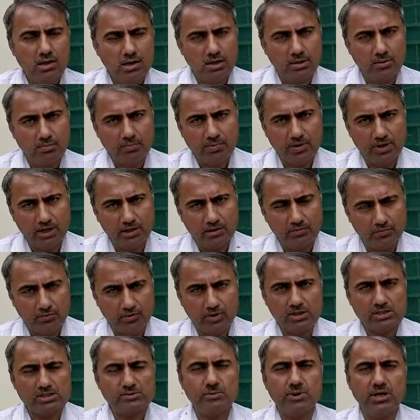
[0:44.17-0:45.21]
अपना
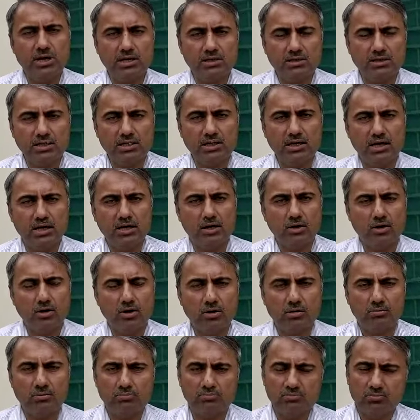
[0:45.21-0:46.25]
इन्फ्लुएंस भी रखती हैं
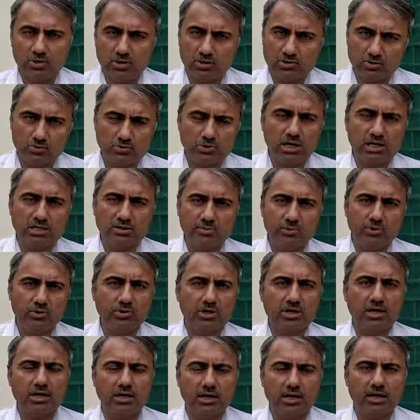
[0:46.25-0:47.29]
और स्टूडेंट्स भी
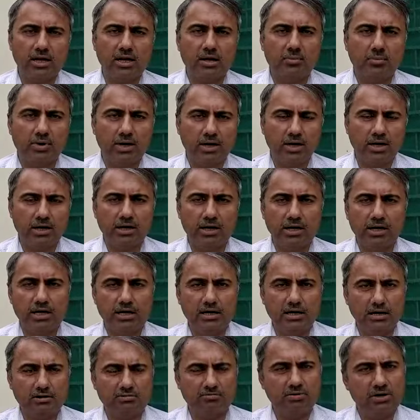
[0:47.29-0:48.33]
उनका कहना मानने के लिए
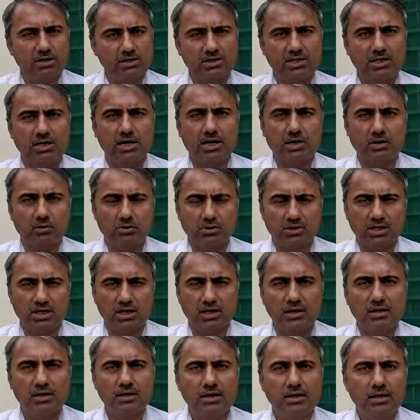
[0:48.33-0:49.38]
हर वक्त तैयार होते
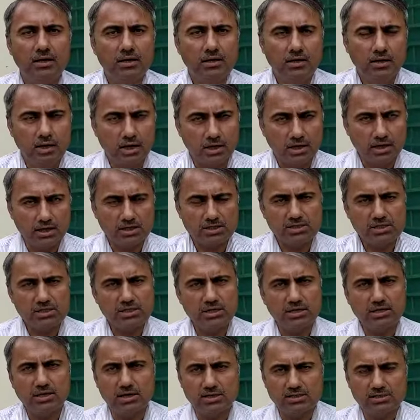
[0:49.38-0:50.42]
हैं अगरचे
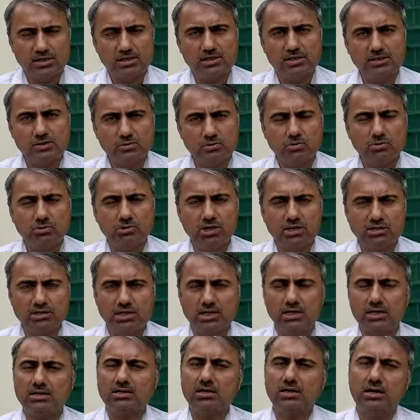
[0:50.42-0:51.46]
ये घर से ही शुरू होना
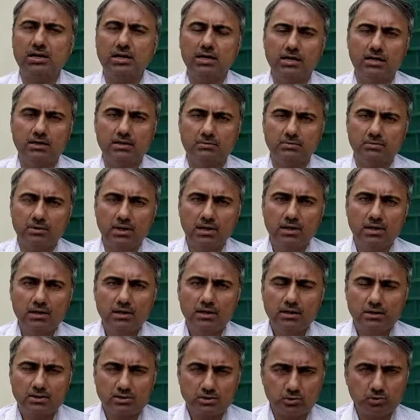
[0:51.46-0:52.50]
चाहिए था लेकिन
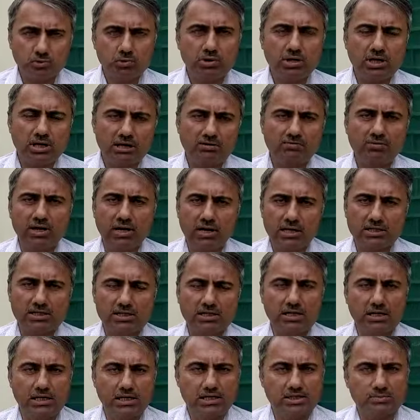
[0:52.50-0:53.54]
स्कूल के हवाले
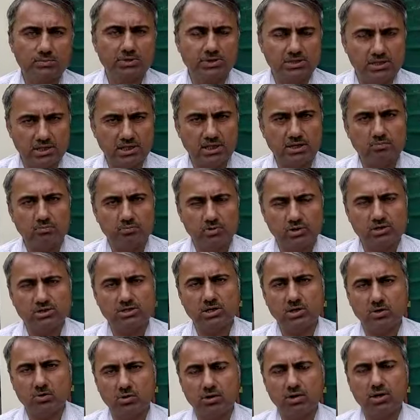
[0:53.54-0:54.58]
से इसमें ज़्यादा
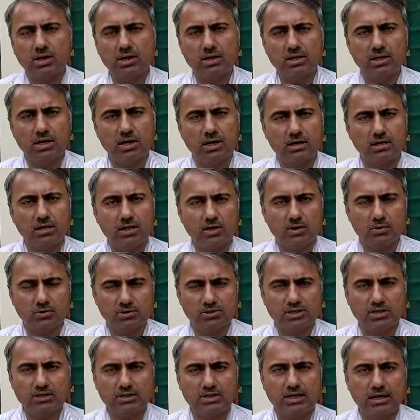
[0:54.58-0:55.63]
मौसर रोल किरदार अदा हो
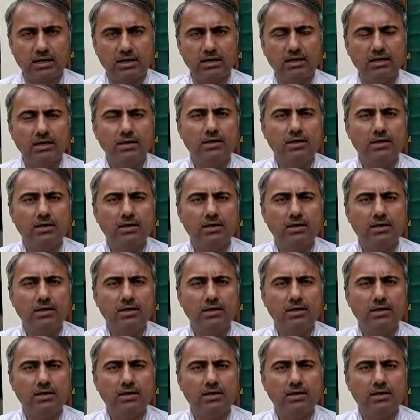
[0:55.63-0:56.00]
सकता है